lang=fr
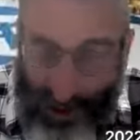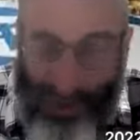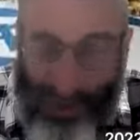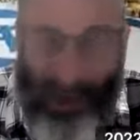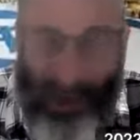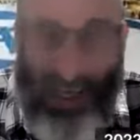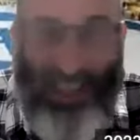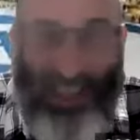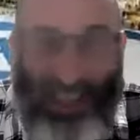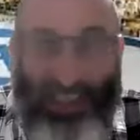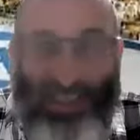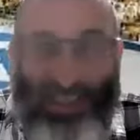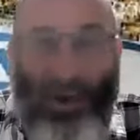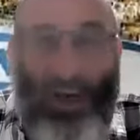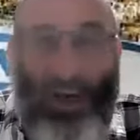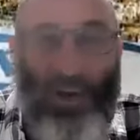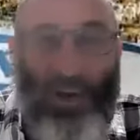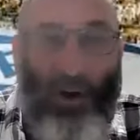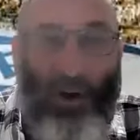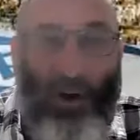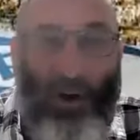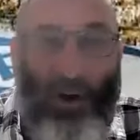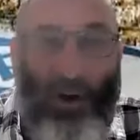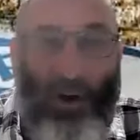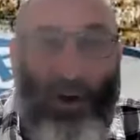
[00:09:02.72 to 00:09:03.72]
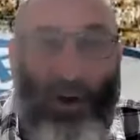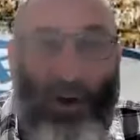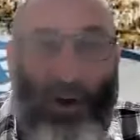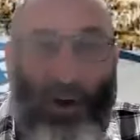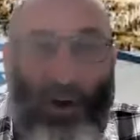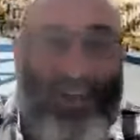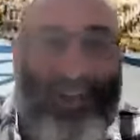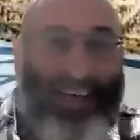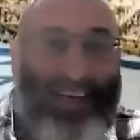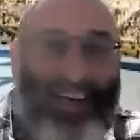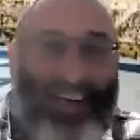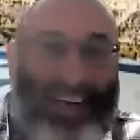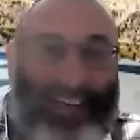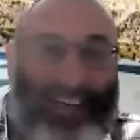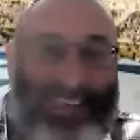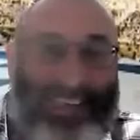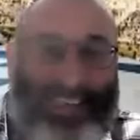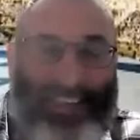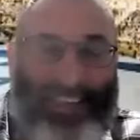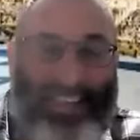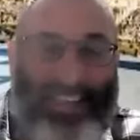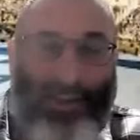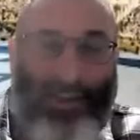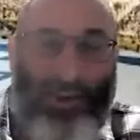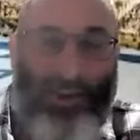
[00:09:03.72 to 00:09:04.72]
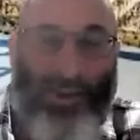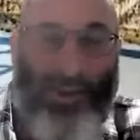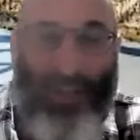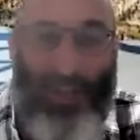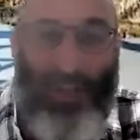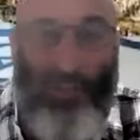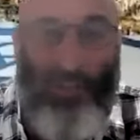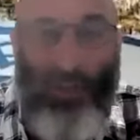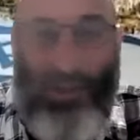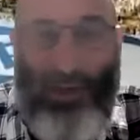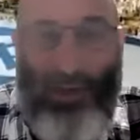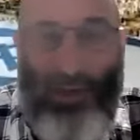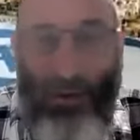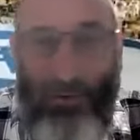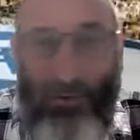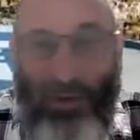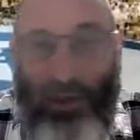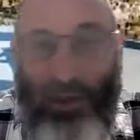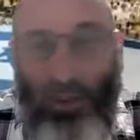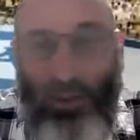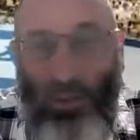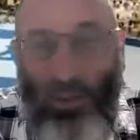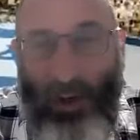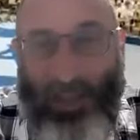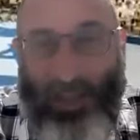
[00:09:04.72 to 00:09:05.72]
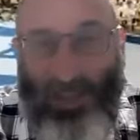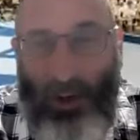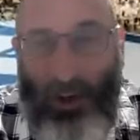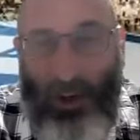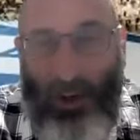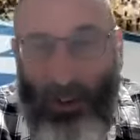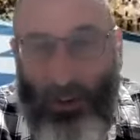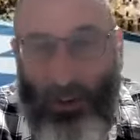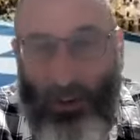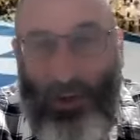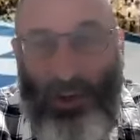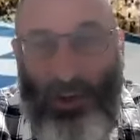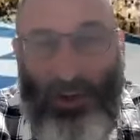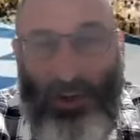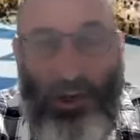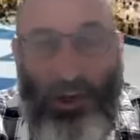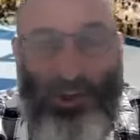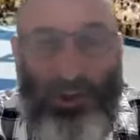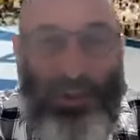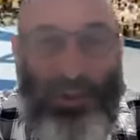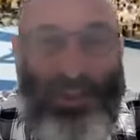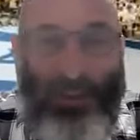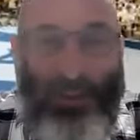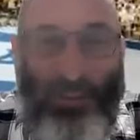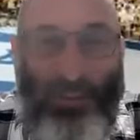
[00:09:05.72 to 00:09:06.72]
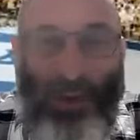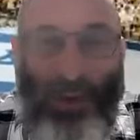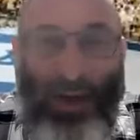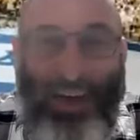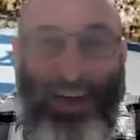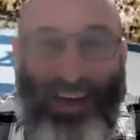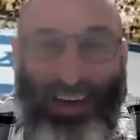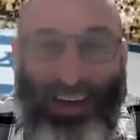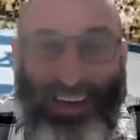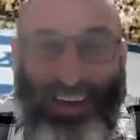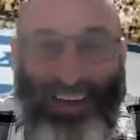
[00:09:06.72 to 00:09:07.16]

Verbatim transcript: de 13 ans, elle est reportée à 17 ans, 18 ans, ou 23 ans, ou 30 ans, je ne sais pas.